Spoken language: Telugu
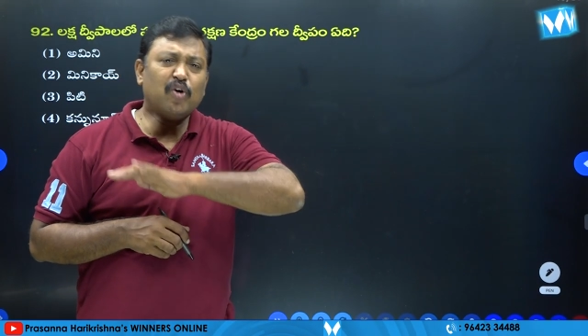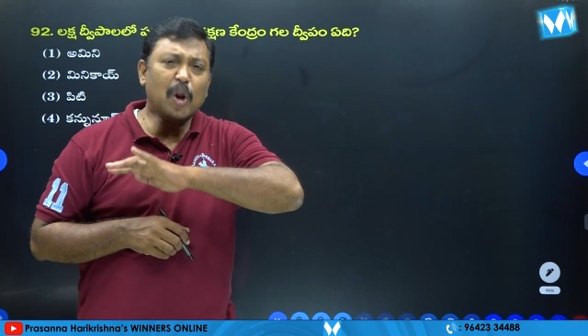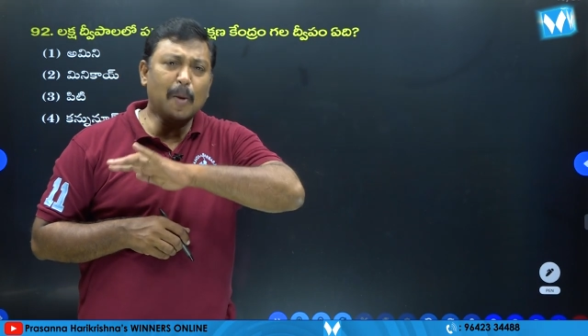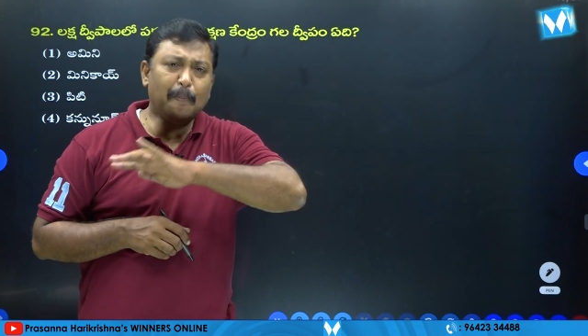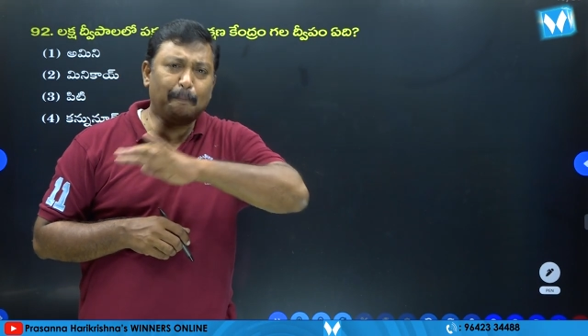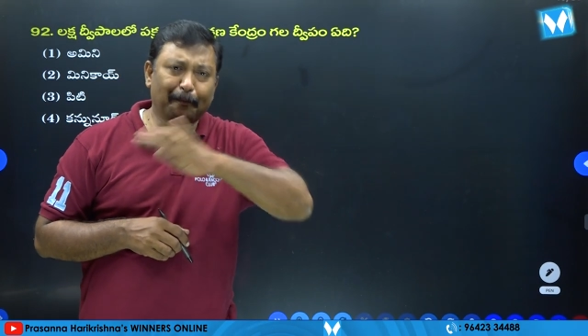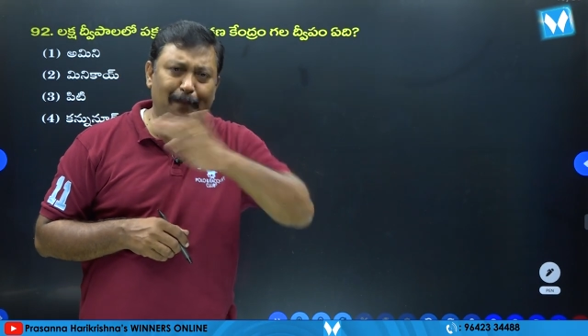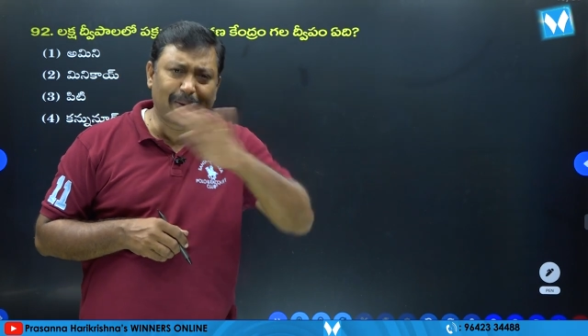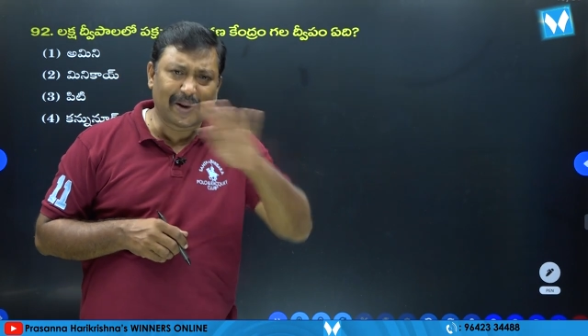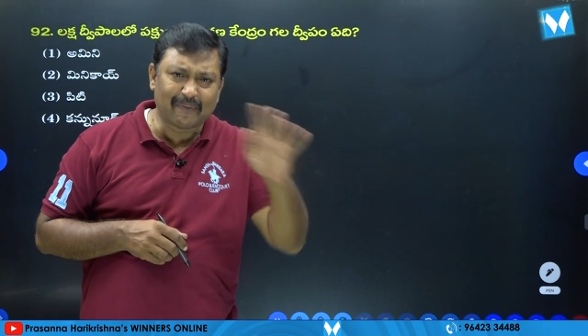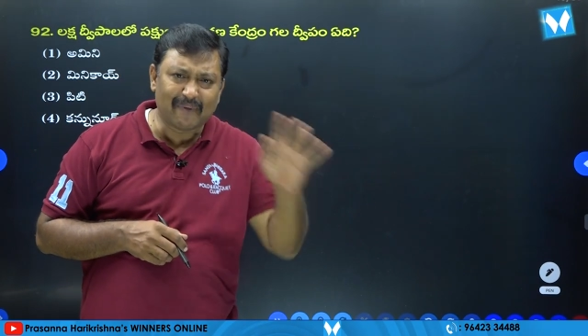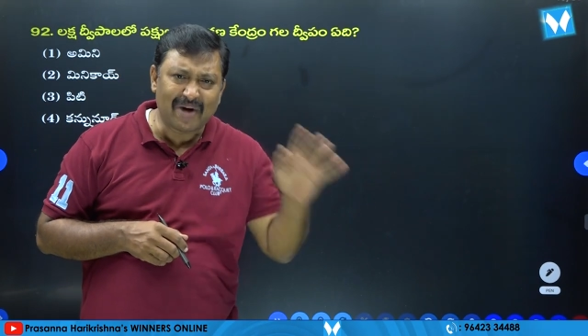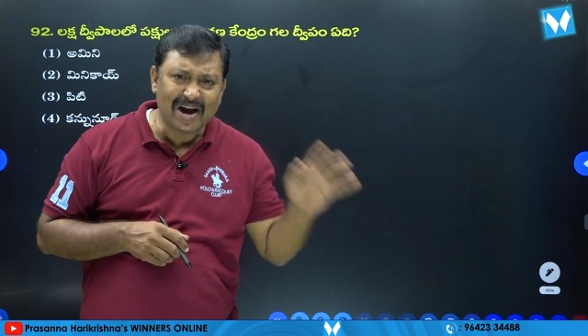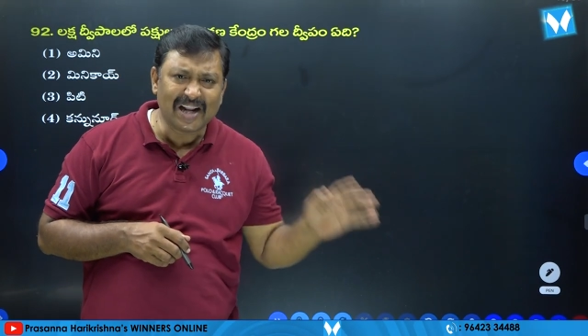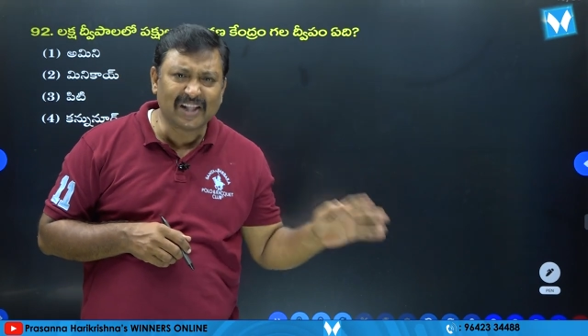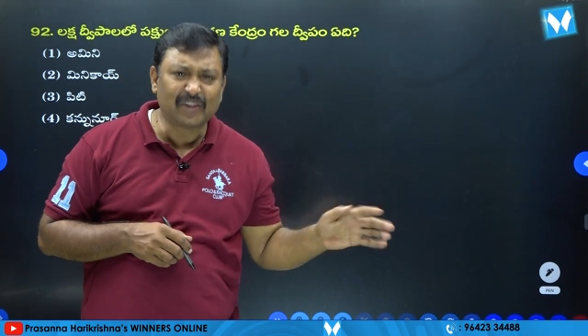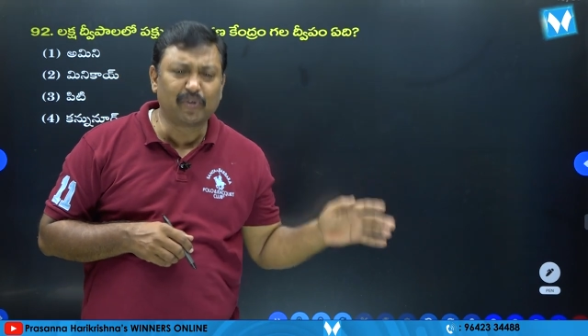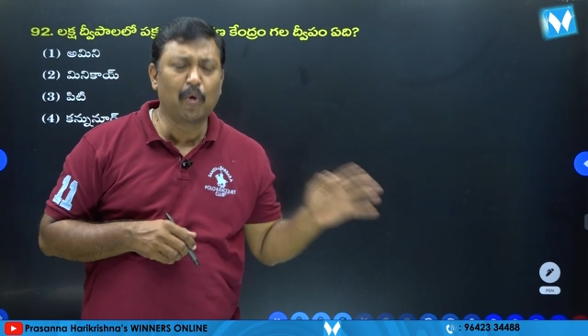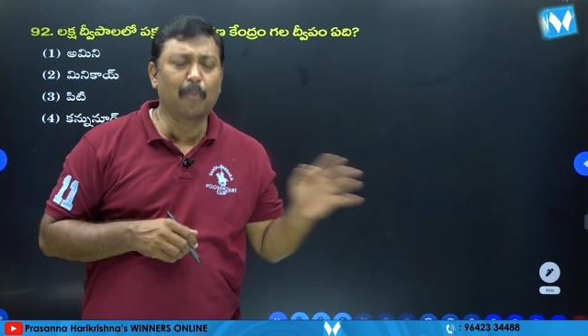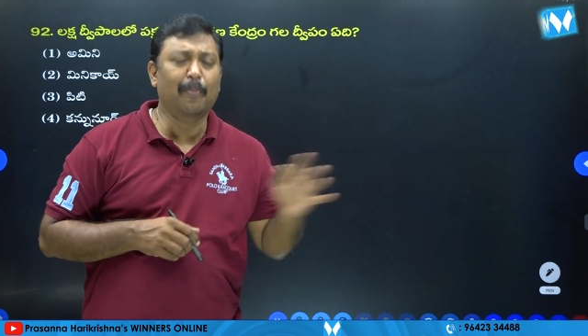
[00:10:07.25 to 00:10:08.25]
కూడా ప్రవాహ
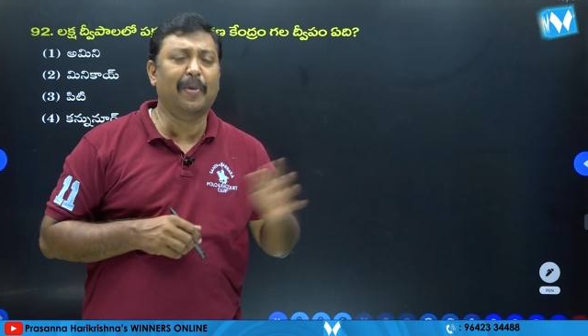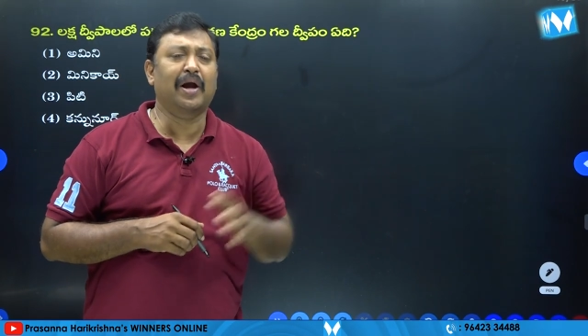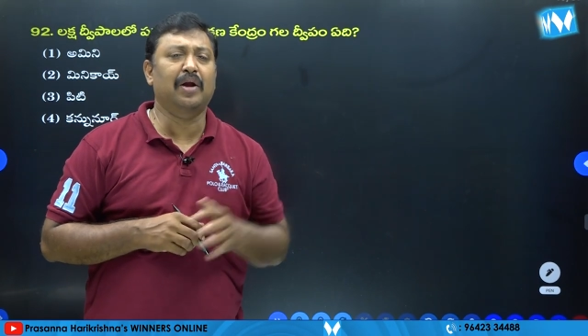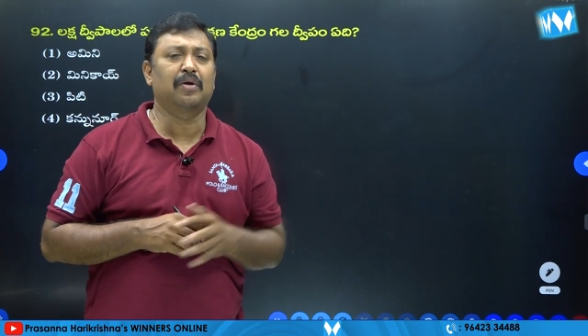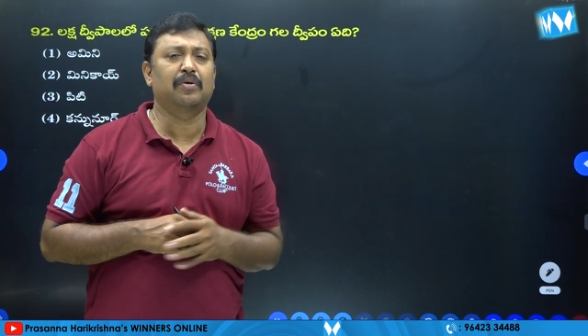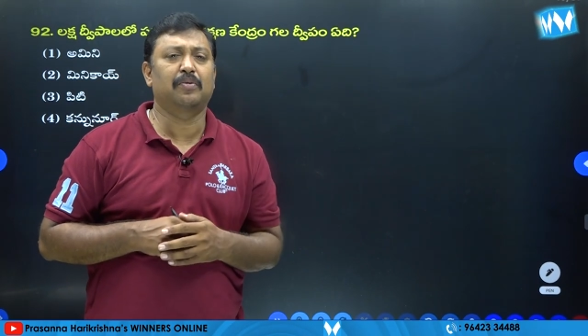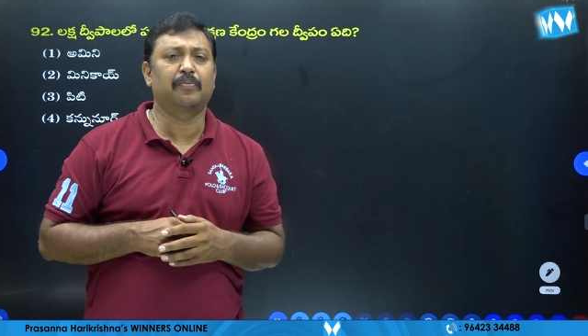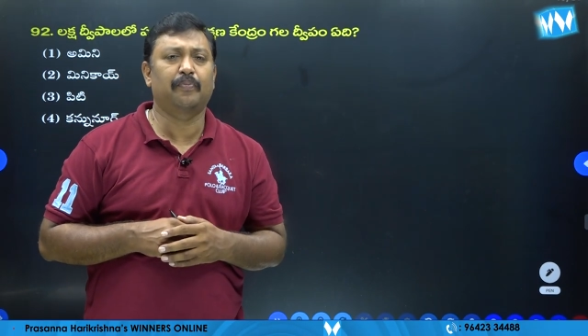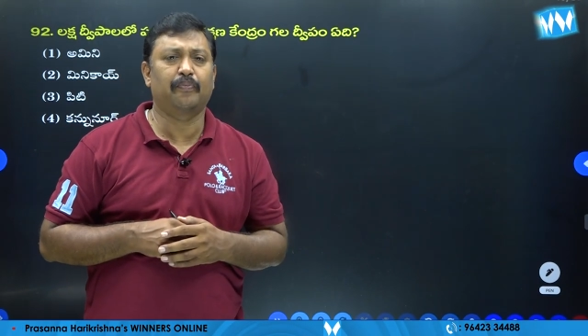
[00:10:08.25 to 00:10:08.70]
ద్వీపాలు